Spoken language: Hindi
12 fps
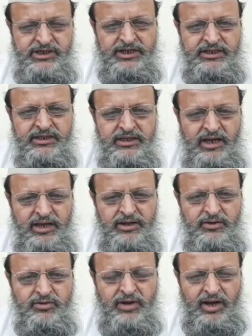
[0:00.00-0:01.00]
जारी किया
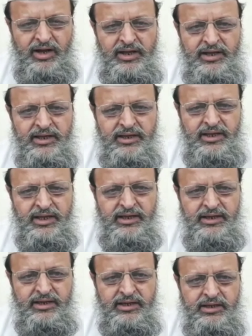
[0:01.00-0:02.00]
है और कहा है कि
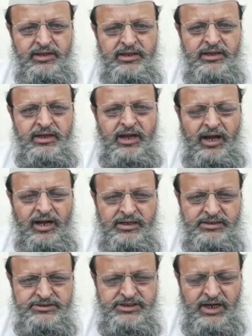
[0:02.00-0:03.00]

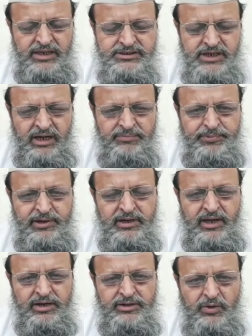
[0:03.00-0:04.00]
अब जहाँ जहाँ पर
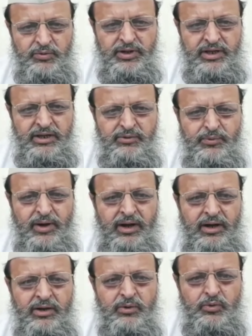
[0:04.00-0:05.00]
लॉकडाउन है
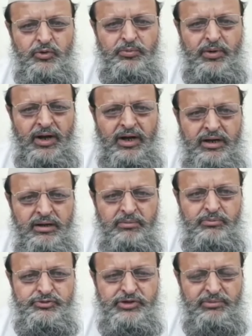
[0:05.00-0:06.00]
वहाँ लोग बाग
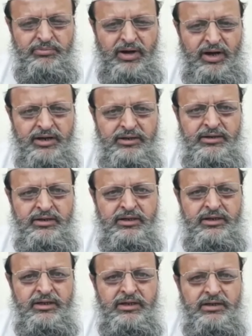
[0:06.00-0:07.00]
मुसलमान
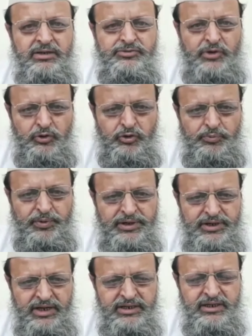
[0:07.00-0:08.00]
सड़कों पर
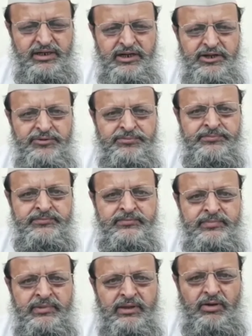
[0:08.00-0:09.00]
ना निकलें
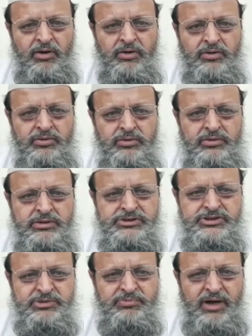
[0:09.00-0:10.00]
और
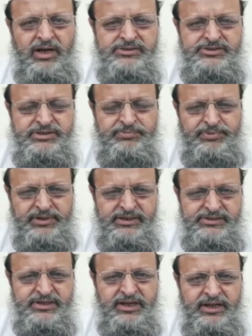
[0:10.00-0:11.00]
इज्तम से
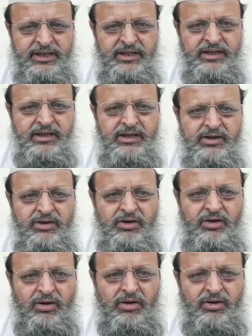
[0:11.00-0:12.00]
परहेज़
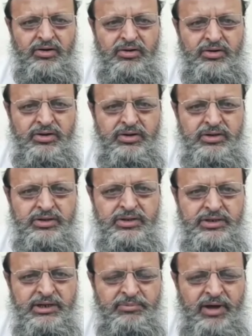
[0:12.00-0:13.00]
करें
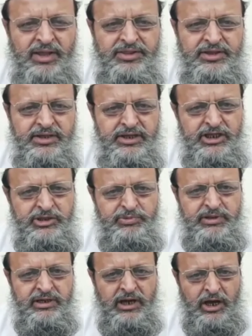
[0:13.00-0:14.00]
और नमाज ईद
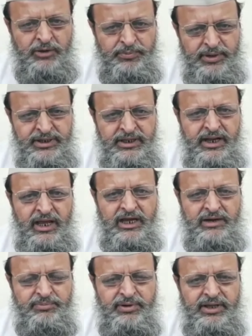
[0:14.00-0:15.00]
भी घर पर ही
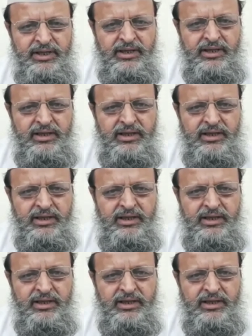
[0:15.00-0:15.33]
रहकर पढ़ें